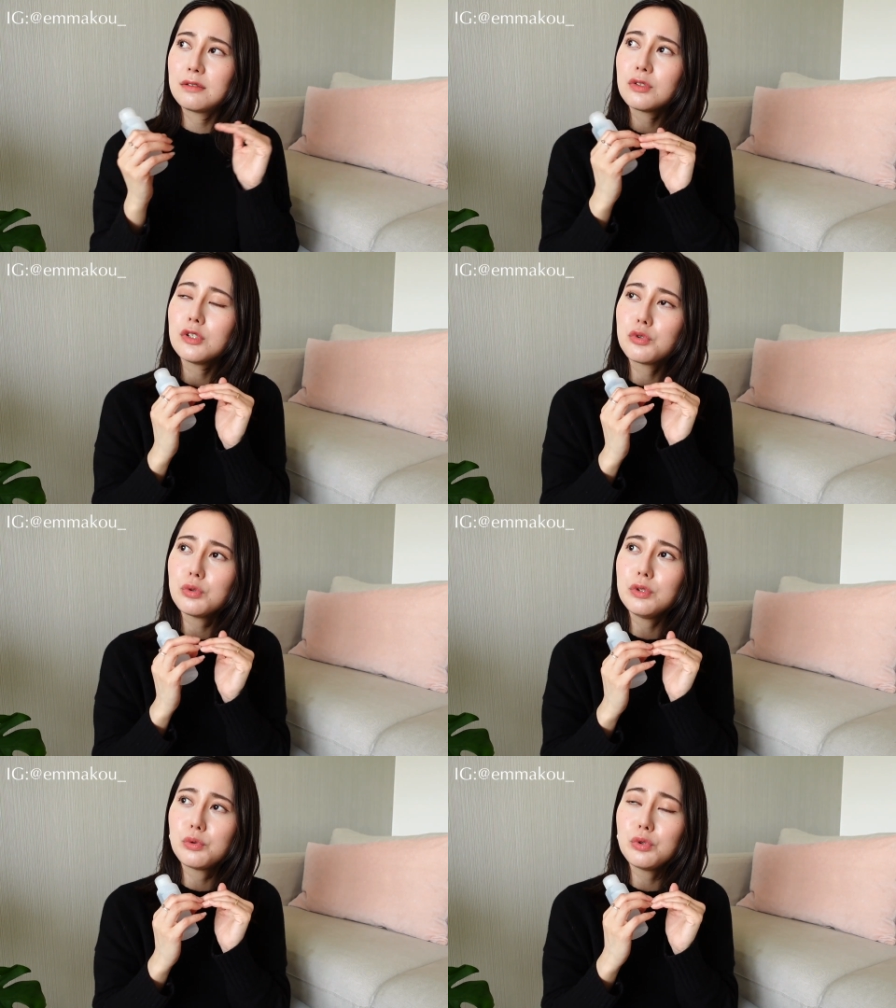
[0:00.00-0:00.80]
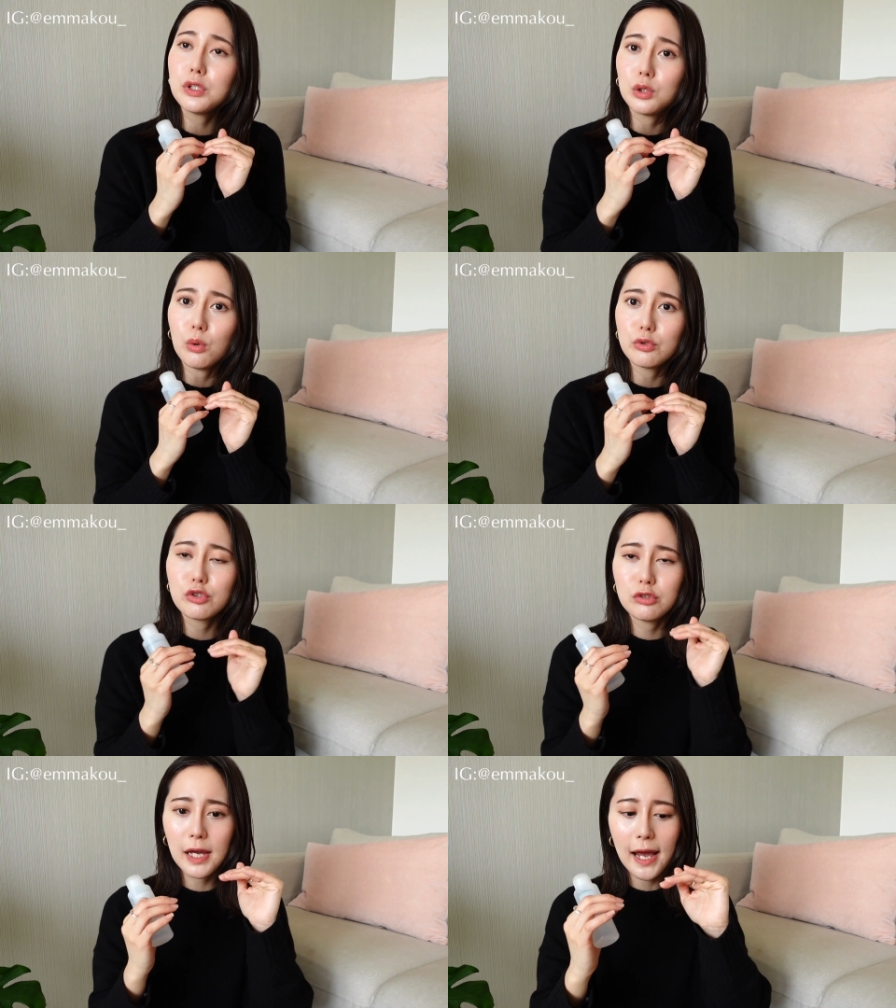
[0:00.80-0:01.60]
就是去去的同
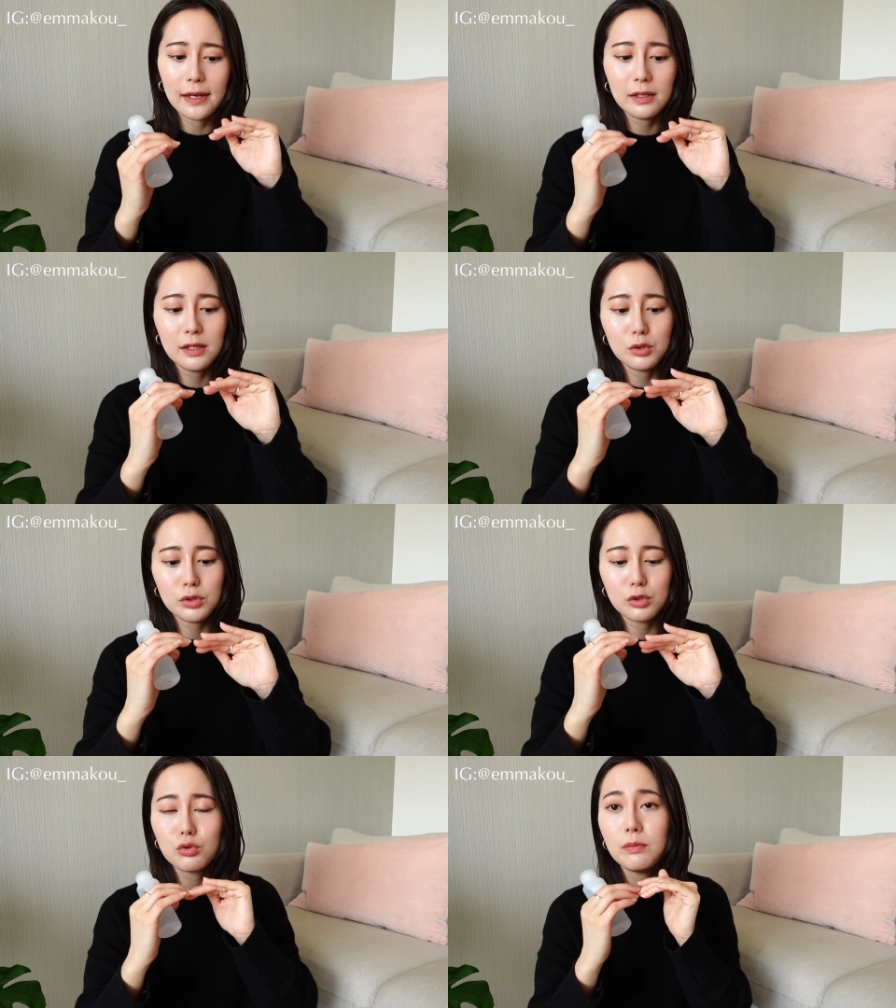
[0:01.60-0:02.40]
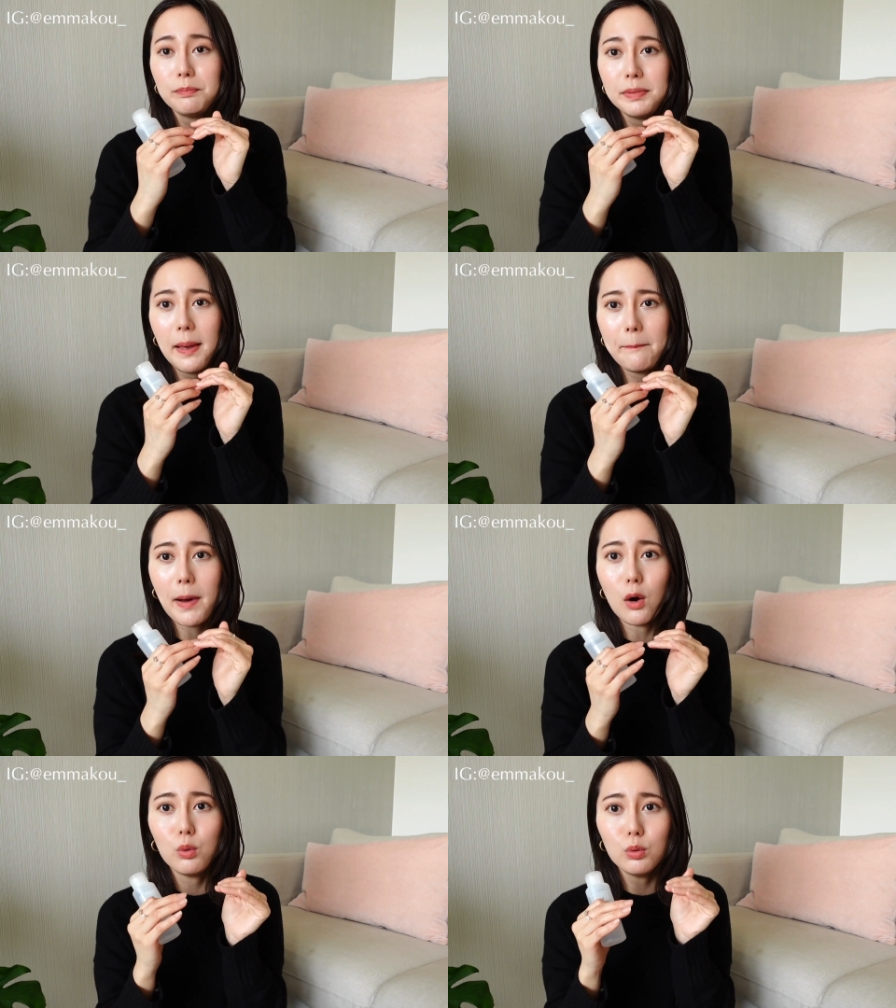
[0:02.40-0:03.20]
时呢，还可以就是顺便
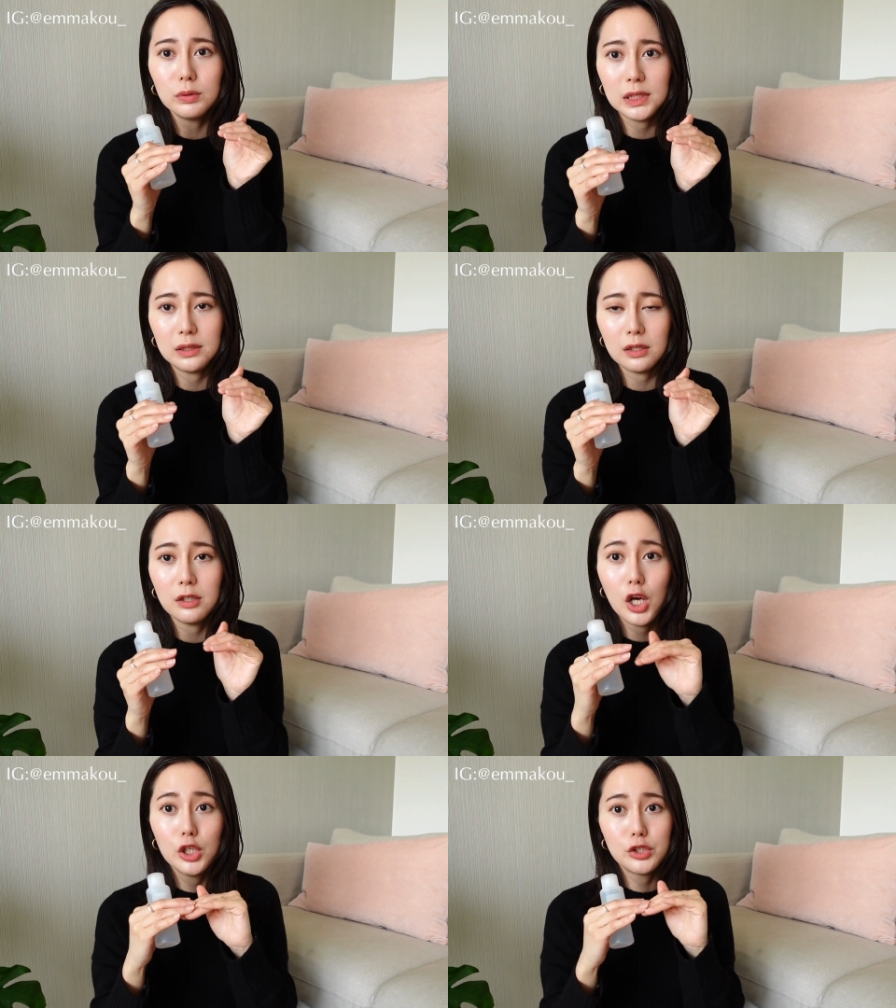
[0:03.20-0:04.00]
保护你的